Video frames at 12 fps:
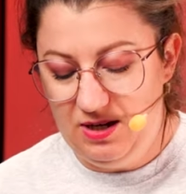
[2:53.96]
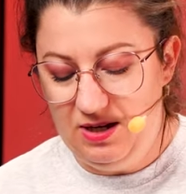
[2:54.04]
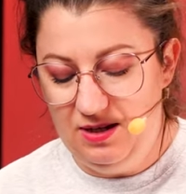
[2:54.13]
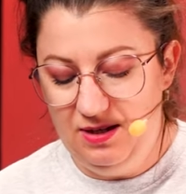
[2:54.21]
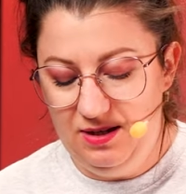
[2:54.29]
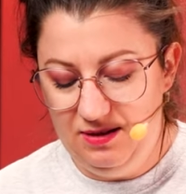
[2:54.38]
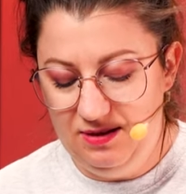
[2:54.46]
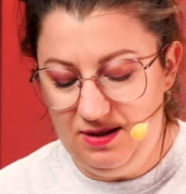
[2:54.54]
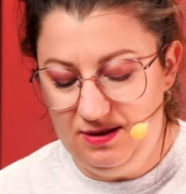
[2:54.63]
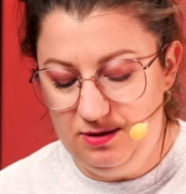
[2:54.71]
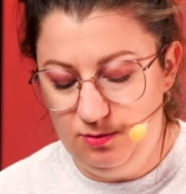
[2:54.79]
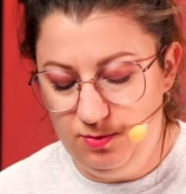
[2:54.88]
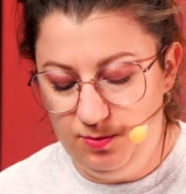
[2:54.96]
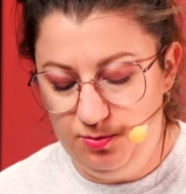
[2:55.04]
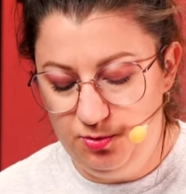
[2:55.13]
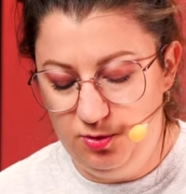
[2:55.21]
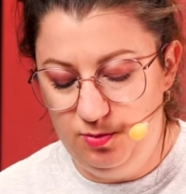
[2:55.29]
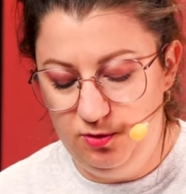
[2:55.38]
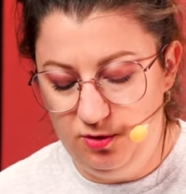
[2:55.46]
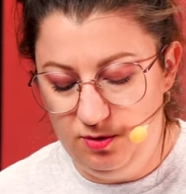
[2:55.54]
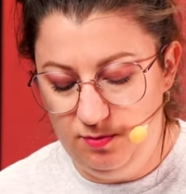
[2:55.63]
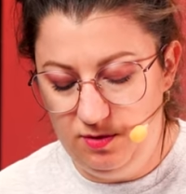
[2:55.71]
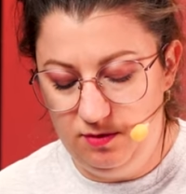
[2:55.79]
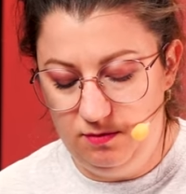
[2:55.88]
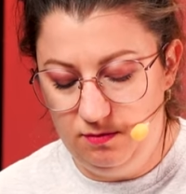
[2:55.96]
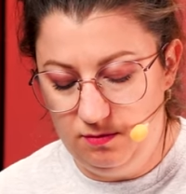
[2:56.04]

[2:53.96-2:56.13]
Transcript: ale jak sobie przybliżymy,